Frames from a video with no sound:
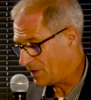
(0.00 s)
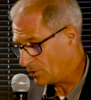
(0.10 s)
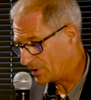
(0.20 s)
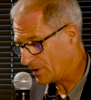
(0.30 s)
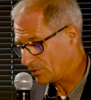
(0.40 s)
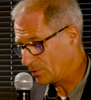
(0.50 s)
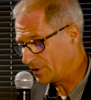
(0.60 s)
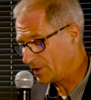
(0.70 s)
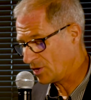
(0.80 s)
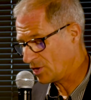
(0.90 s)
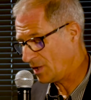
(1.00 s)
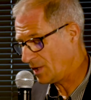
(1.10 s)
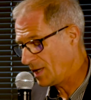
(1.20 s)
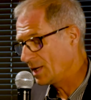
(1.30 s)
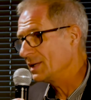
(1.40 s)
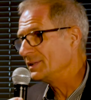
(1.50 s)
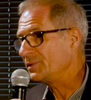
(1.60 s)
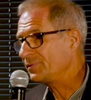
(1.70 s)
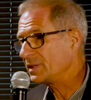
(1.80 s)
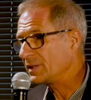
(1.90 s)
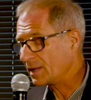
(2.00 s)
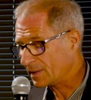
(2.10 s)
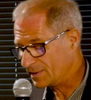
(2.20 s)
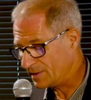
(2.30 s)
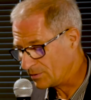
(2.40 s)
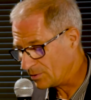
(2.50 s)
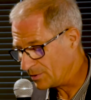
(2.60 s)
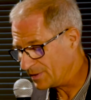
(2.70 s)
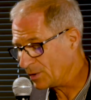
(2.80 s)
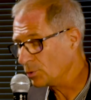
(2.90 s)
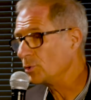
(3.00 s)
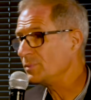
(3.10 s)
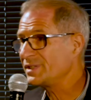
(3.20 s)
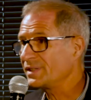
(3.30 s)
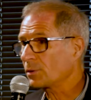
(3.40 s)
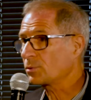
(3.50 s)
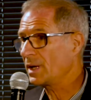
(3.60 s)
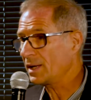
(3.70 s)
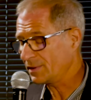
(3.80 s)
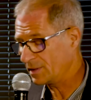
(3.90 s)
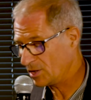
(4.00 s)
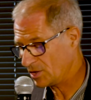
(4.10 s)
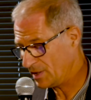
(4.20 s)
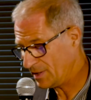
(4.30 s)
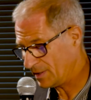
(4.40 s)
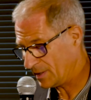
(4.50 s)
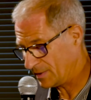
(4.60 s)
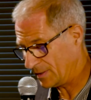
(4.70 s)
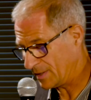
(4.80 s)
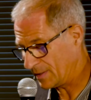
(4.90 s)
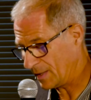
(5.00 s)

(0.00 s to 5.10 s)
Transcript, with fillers: valorisation des déchets, des filières dites d'économie circulaire des déchets, c'est un